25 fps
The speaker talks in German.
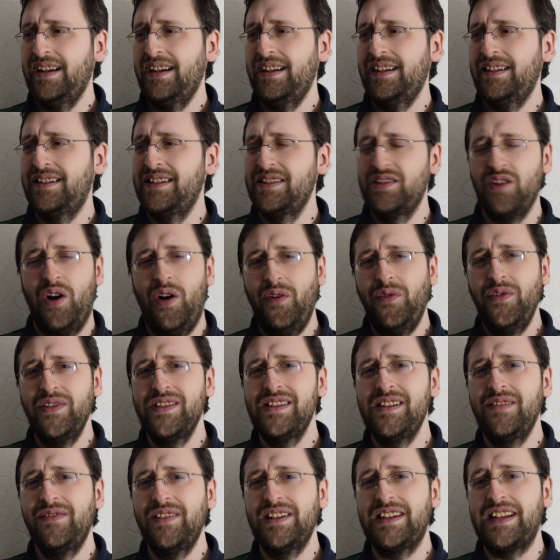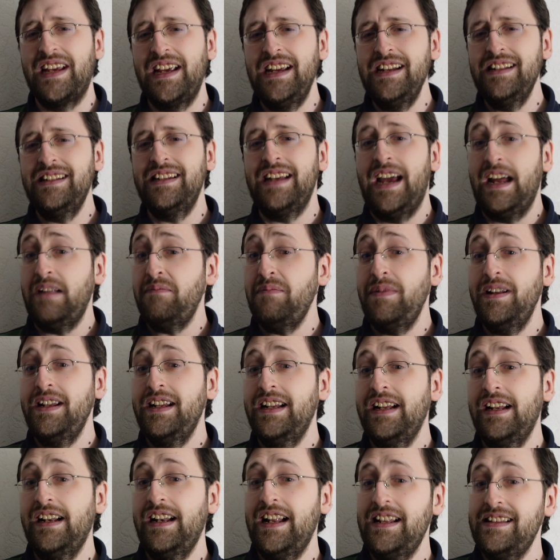diese Offensivität, die hat man in
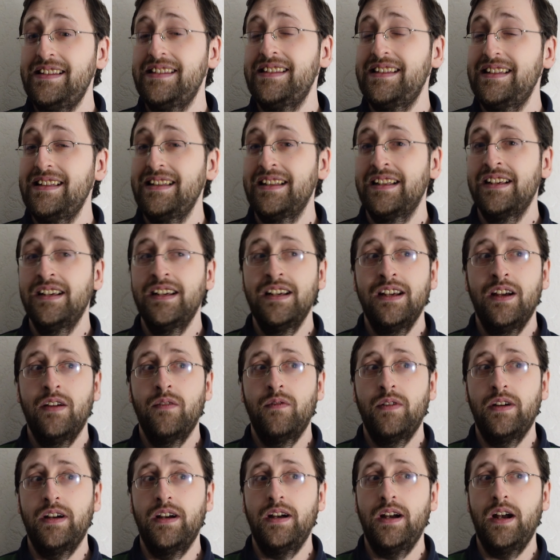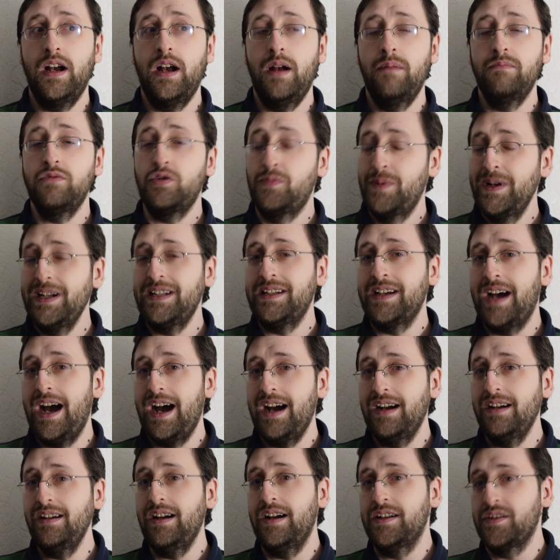den letzten ähm,
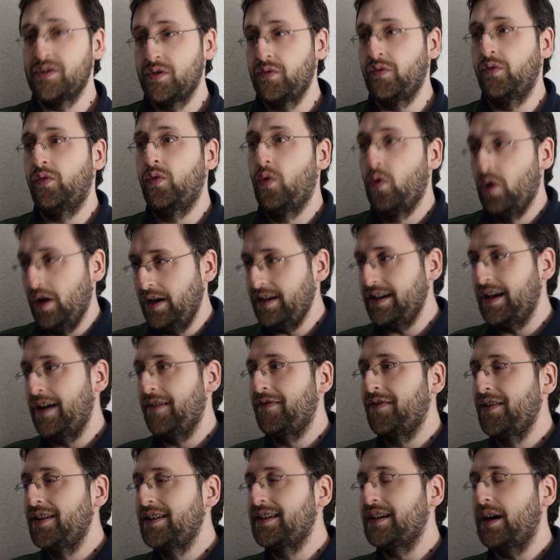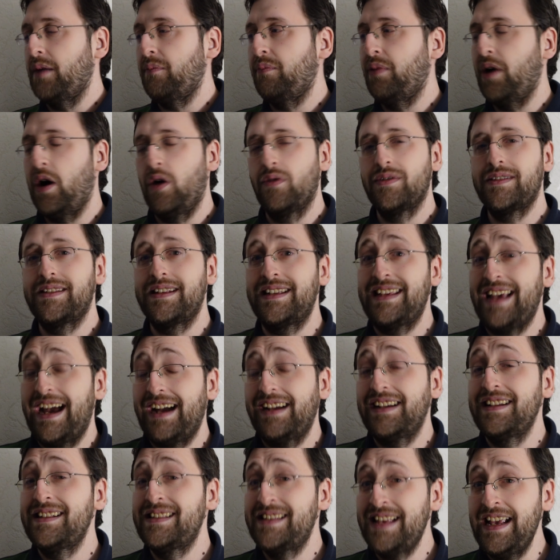Spieltagen, also vor der Winterpause, ja
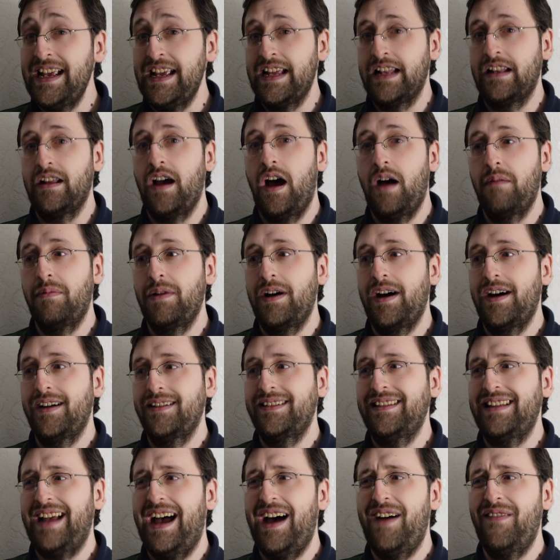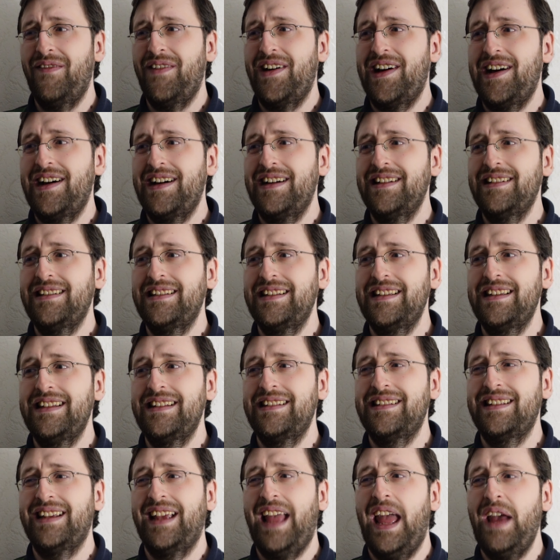gesehen. Aber da war die
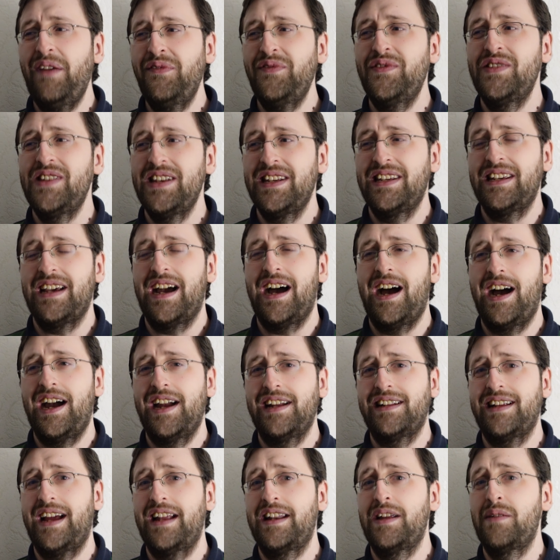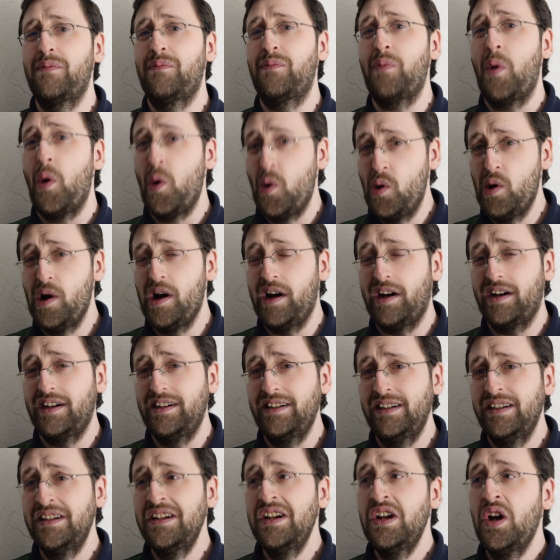Treffsicherheit eine
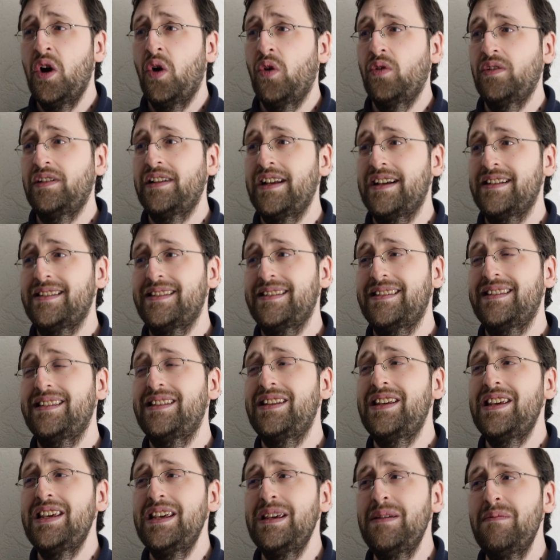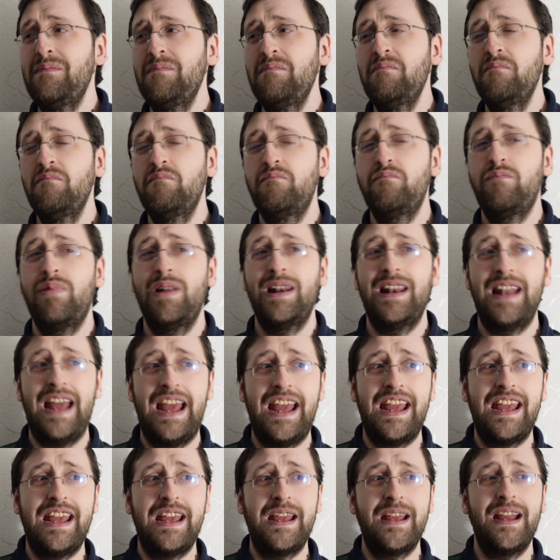höhere und das
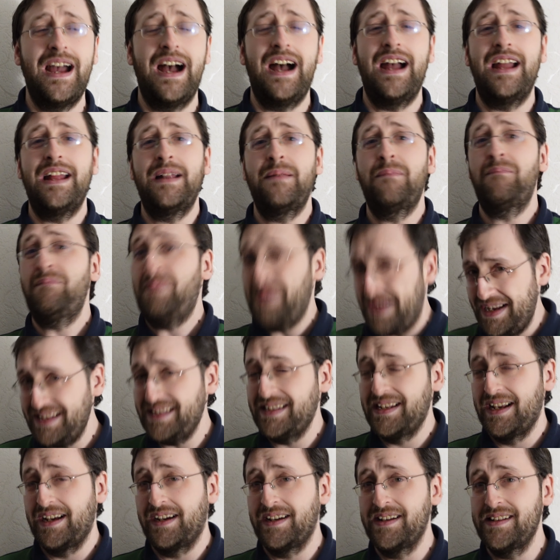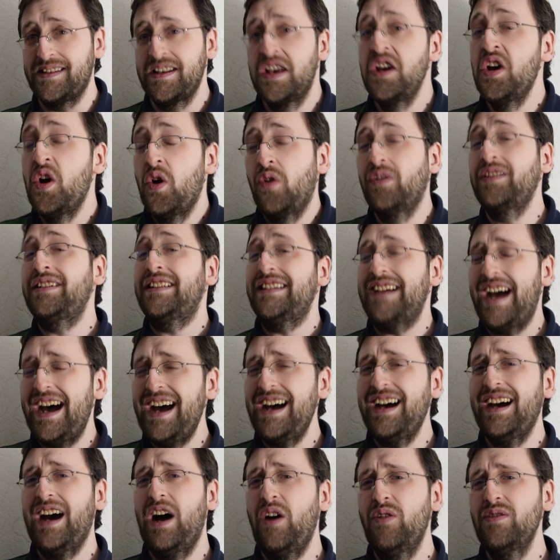Teamplay ein besseres. Und
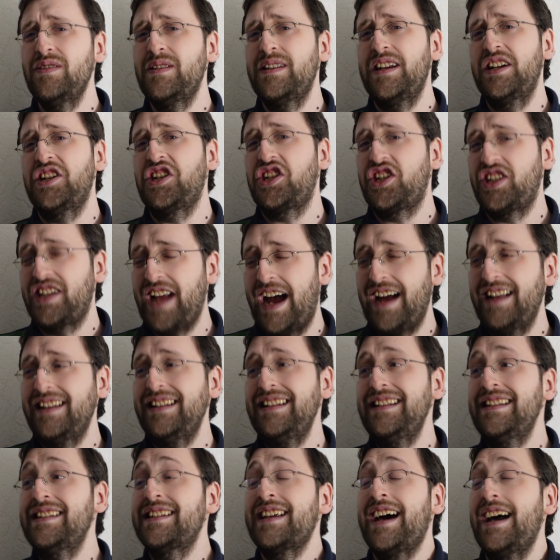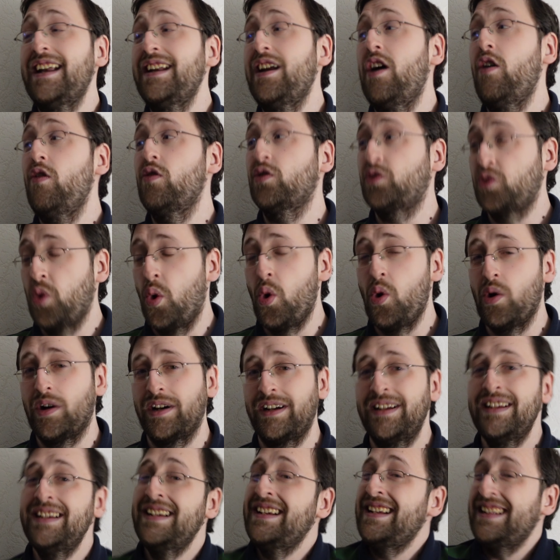daraus entstanden dann auch Tore.